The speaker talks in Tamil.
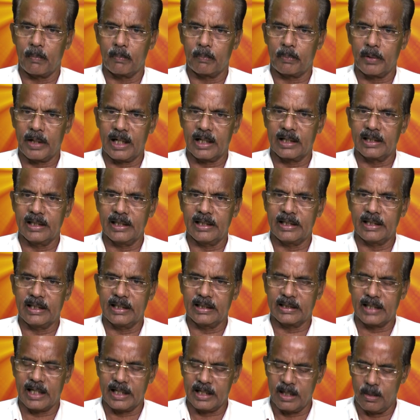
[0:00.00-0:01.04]
பிறகு
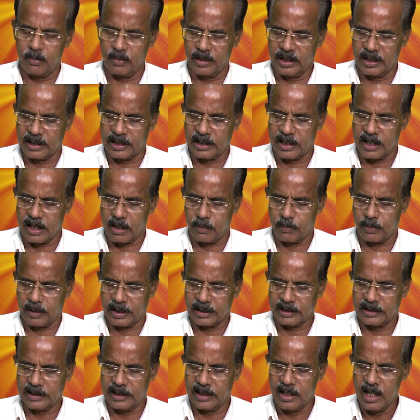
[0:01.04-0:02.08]
இதயம் இருக்கின்ற
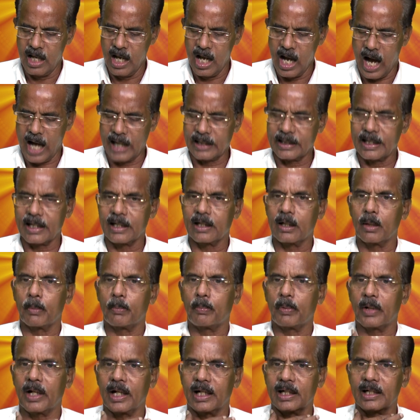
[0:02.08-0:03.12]
பகுதி அதற்கு
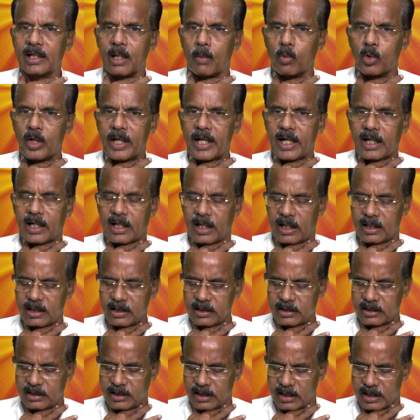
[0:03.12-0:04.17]
பிறகு நம்முடைய
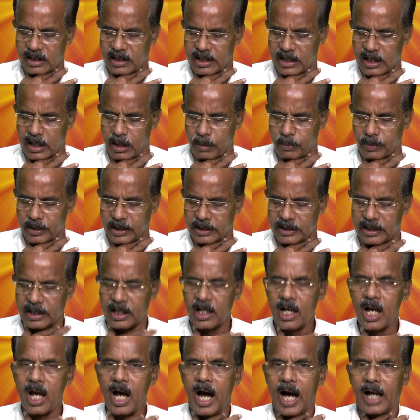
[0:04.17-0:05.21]
கழுத்து இருக்கின்ற பகுதி
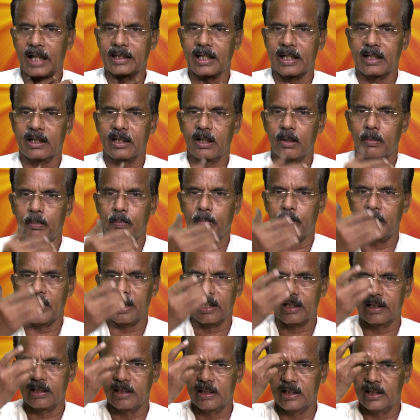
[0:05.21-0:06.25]
அதற்கு
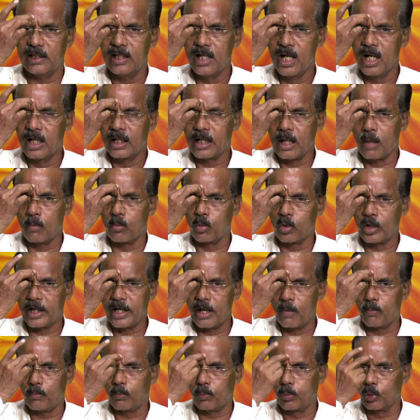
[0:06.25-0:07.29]
பிறகு
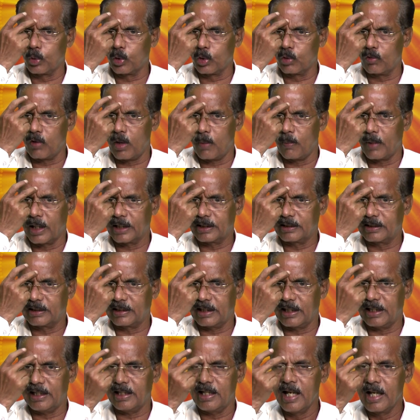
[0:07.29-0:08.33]
நம்முடைய புருவ
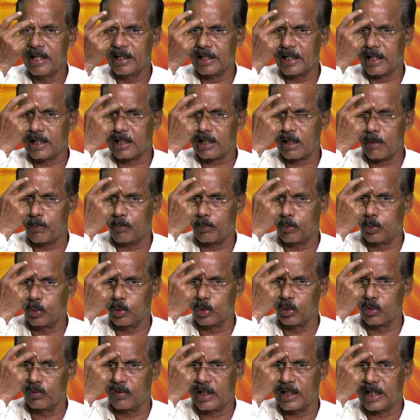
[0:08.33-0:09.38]
மத்தி என்ற
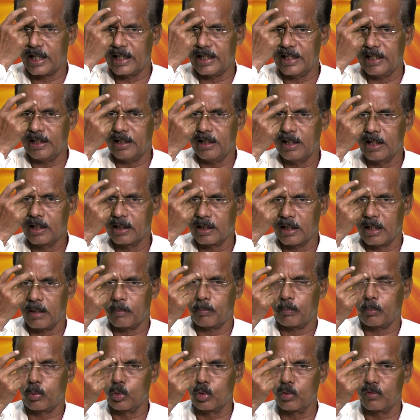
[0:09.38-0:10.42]
புருவ நடி
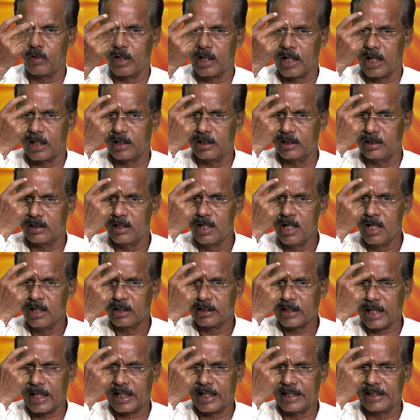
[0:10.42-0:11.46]
புருவ நடு
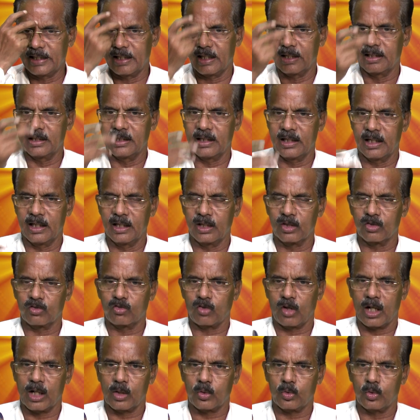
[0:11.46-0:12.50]
தலைநடு என்று
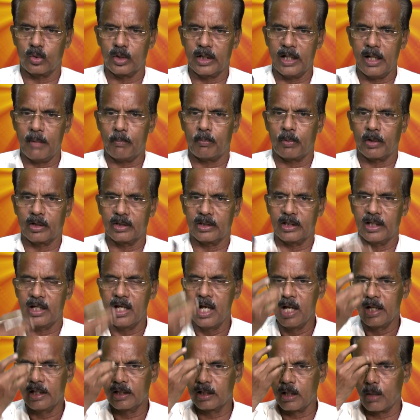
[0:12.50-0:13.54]
சொல்லக்கூடிய பகுதி
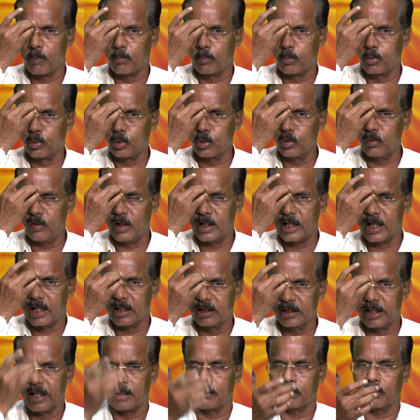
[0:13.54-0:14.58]
இந்த புருவ
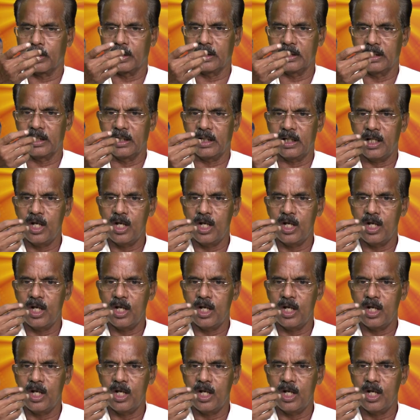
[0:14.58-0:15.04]
நடு என்பது